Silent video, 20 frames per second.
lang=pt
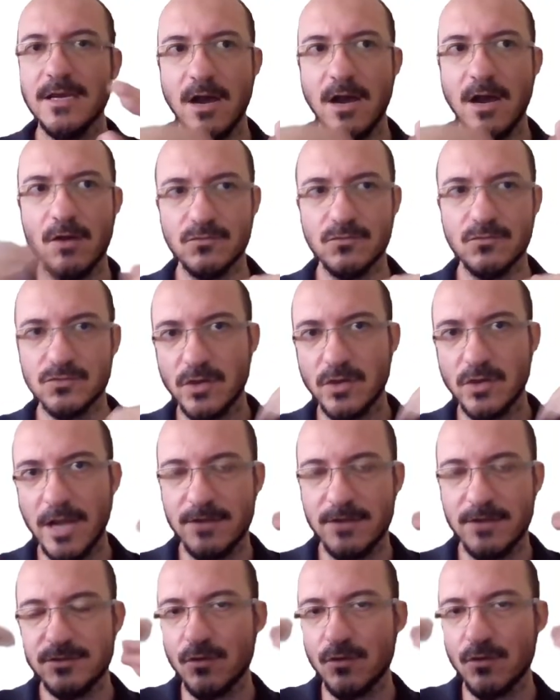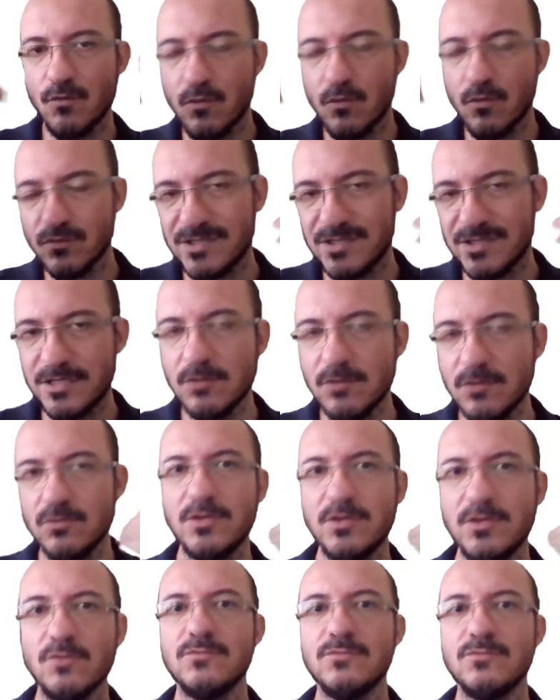alguns horários que eu consigo
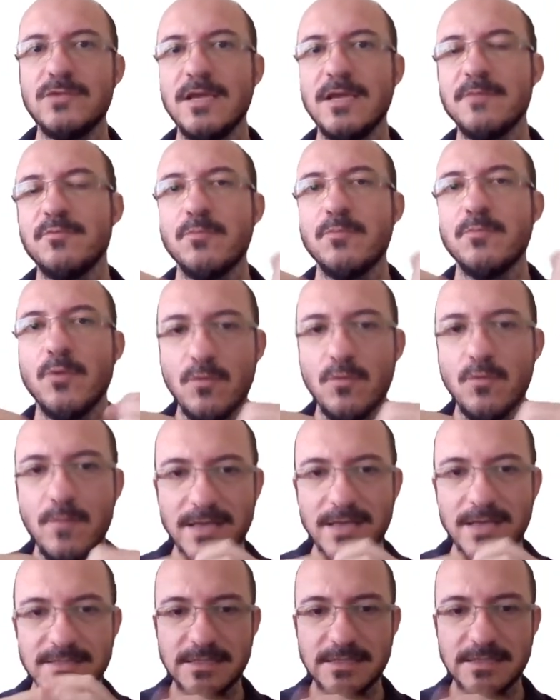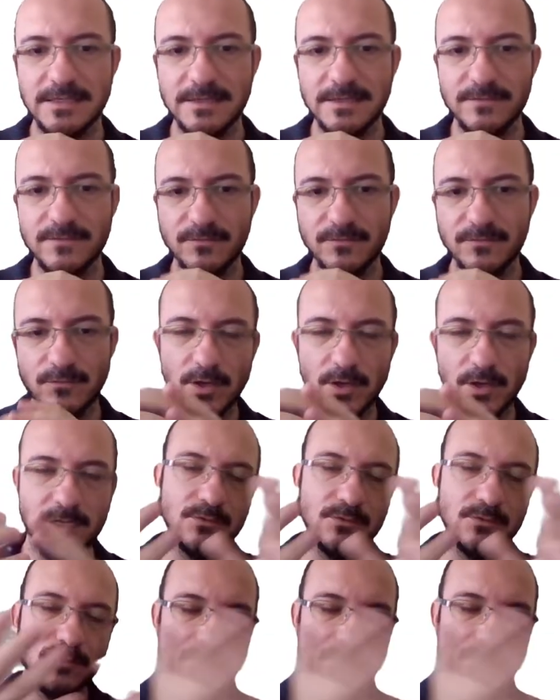ter um tempo um pouco mais livre, fora
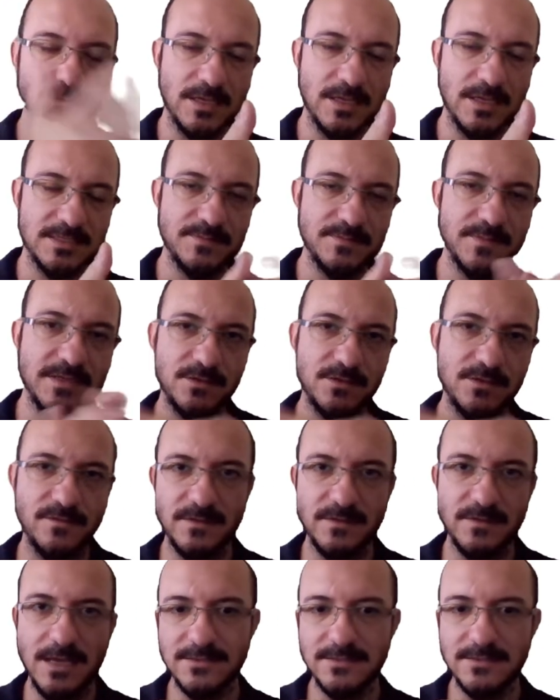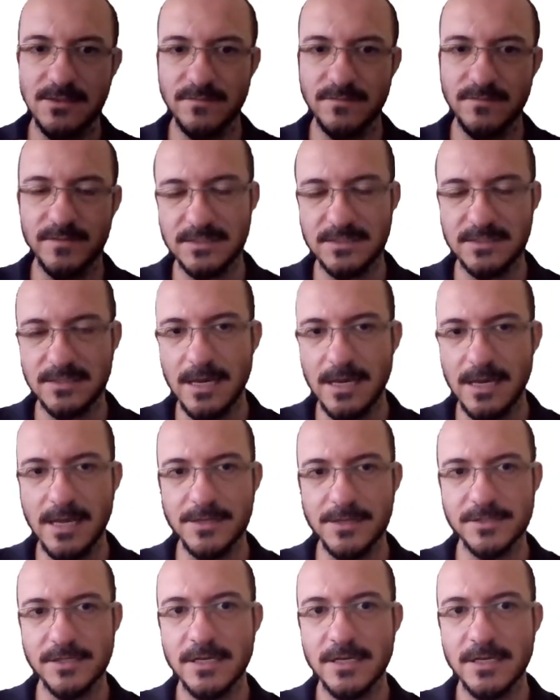do, das minhas atividades na universidade,